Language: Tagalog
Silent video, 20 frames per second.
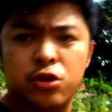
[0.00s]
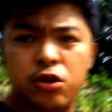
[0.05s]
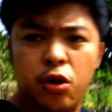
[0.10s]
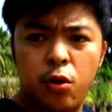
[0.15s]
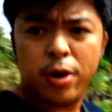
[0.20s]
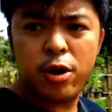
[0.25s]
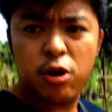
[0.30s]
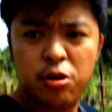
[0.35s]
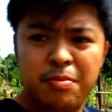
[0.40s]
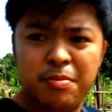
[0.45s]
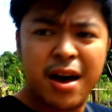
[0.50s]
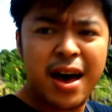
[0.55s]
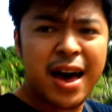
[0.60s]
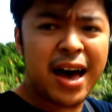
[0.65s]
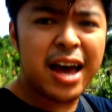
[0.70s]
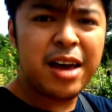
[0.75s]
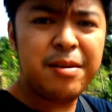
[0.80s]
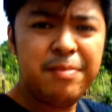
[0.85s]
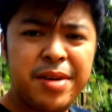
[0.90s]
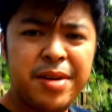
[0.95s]
So ngayon mga
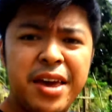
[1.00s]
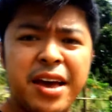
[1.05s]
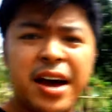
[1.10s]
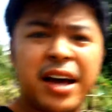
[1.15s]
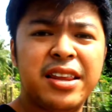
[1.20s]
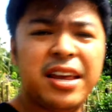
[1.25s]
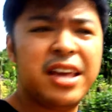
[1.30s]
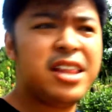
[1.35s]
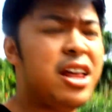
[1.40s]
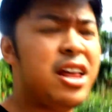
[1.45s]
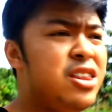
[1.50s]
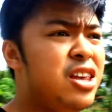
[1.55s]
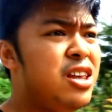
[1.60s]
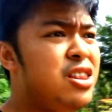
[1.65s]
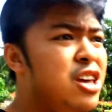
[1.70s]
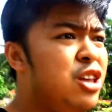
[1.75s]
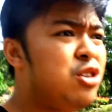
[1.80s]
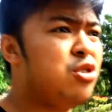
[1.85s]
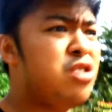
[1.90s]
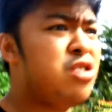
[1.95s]
kaibigan, eh,
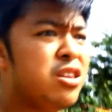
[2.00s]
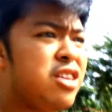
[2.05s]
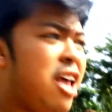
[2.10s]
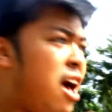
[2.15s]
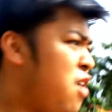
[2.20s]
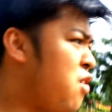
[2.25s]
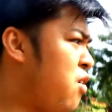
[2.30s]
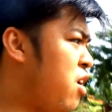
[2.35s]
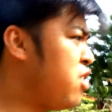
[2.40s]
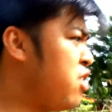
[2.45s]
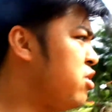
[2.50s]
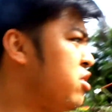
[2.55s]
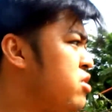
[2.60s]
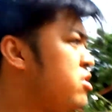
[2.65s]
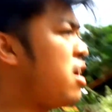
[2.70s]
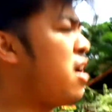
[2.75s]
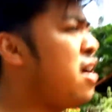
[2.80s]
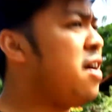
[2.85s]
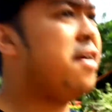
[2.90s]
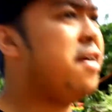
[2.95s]
nandito na tayo ngayon
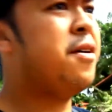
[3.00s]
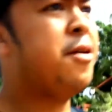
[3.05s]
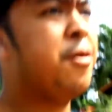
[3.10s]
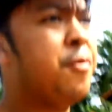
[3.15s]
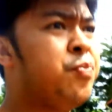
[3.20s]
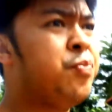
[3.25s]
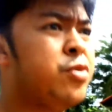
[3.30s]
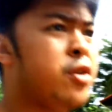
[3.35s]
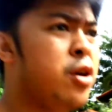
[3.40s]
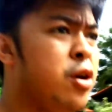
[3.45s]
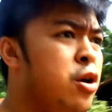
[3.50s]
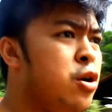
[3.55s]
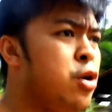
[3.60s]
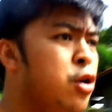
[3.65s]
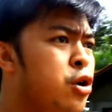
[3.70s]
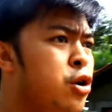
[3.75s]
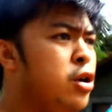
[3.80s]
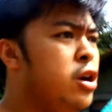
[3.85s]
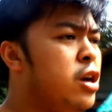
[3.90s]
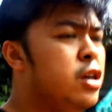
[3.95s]
sa
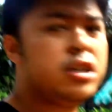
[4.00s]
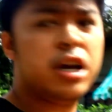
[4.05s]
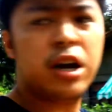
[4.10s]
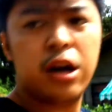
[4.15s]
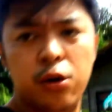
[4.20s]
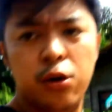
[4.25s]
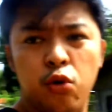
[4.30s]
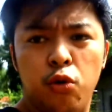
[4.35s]
isang